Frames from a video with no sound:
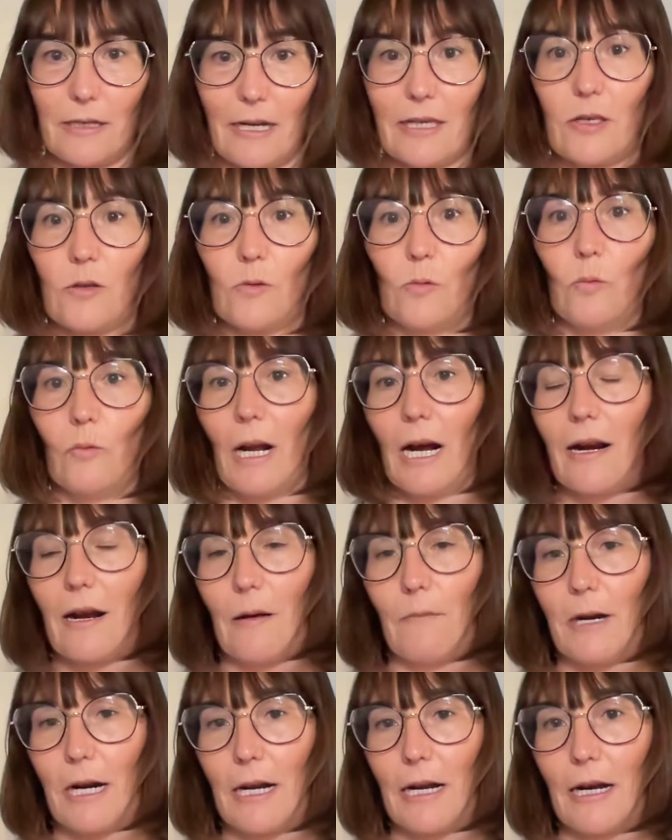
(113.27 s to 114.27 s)
Es una
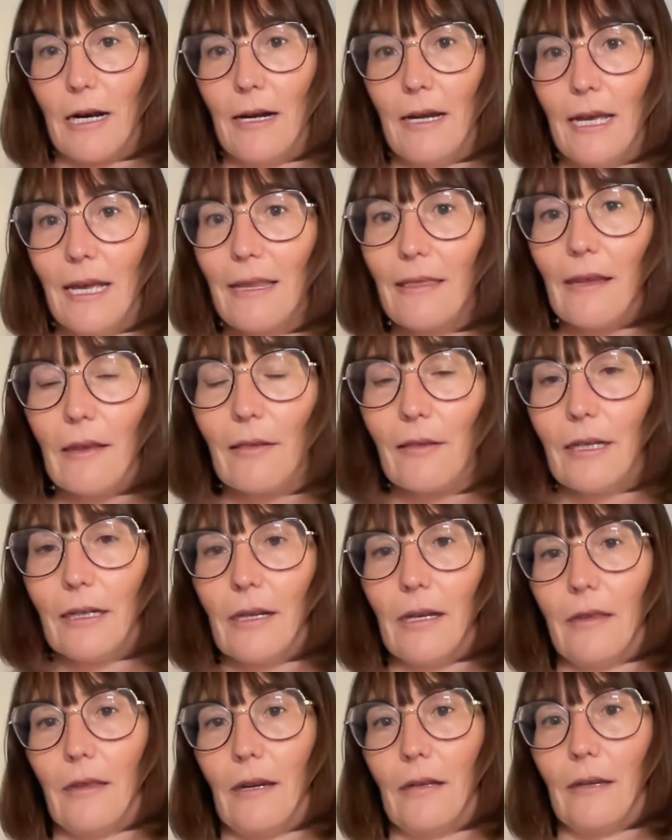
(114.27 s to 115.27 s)
cámara de
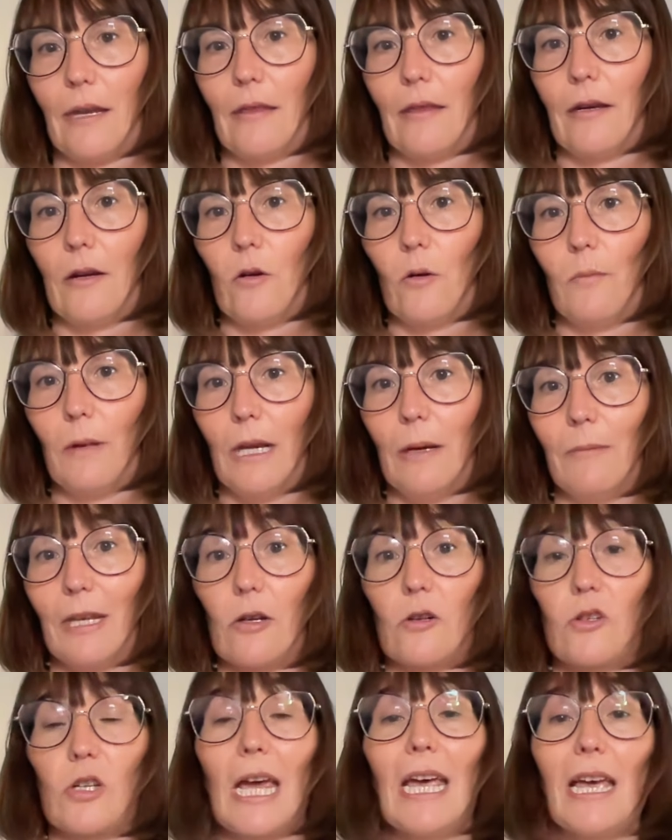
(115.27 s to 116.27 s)
cine de 35
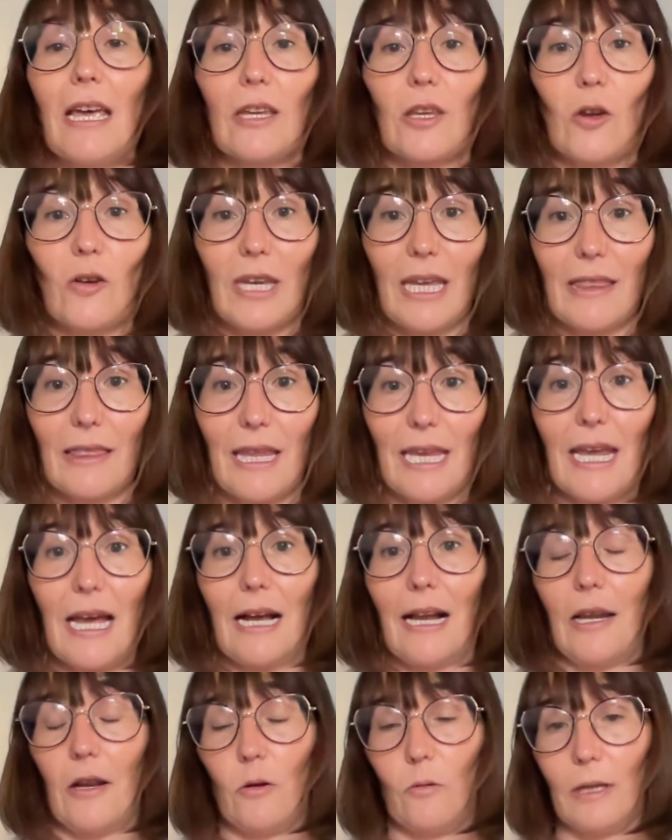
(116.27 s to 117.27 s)
milímetros, que hoy en
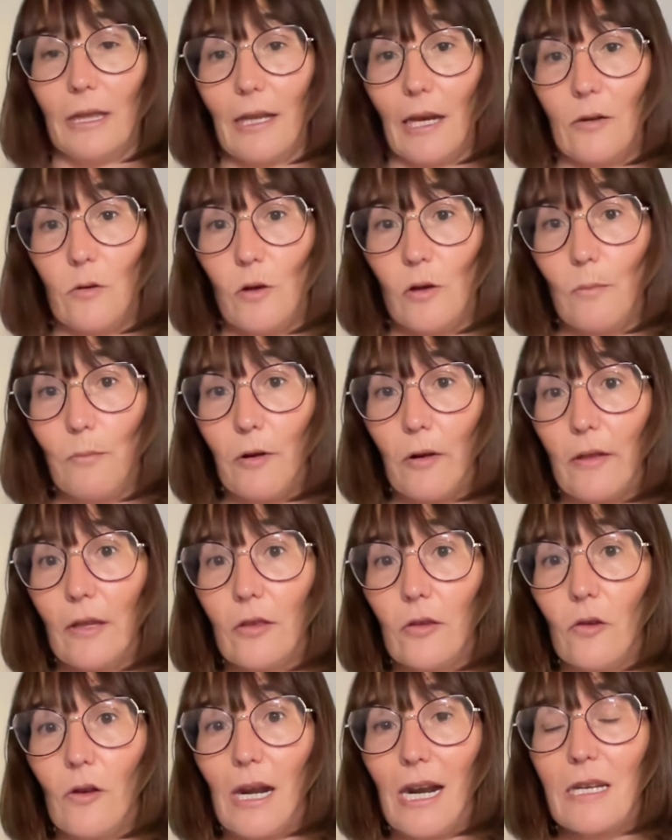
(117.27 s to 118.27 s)
día el
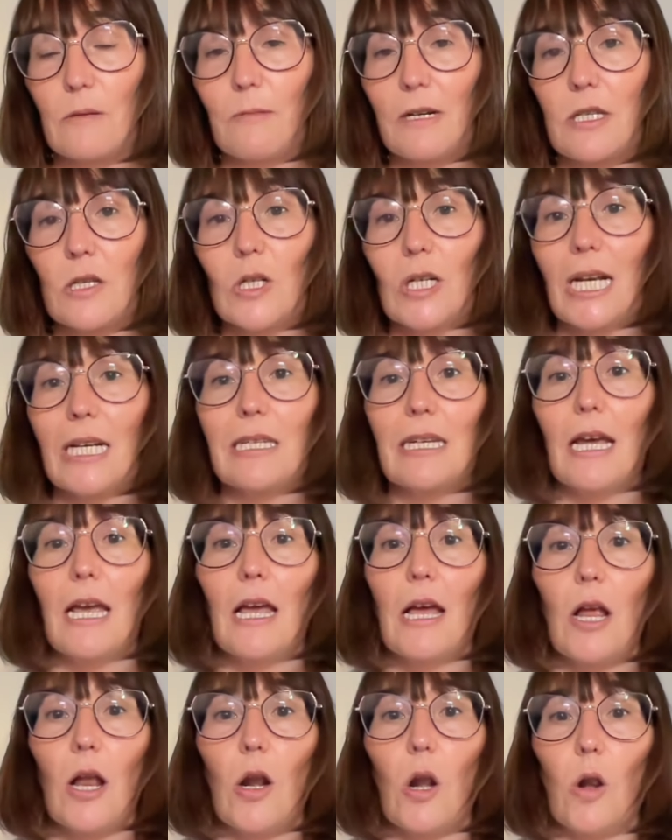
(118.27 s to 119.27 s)
99% de las personas
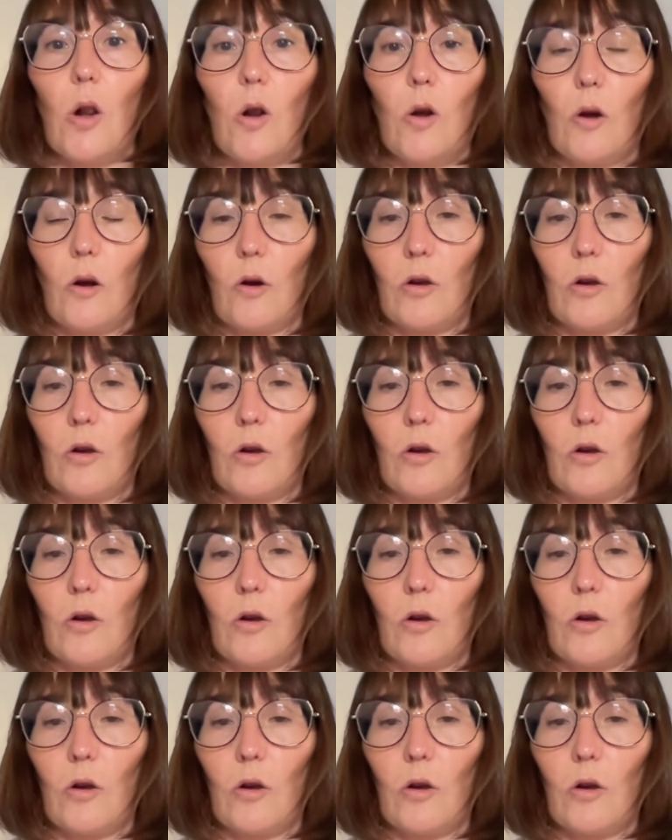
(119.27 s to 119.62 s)
lo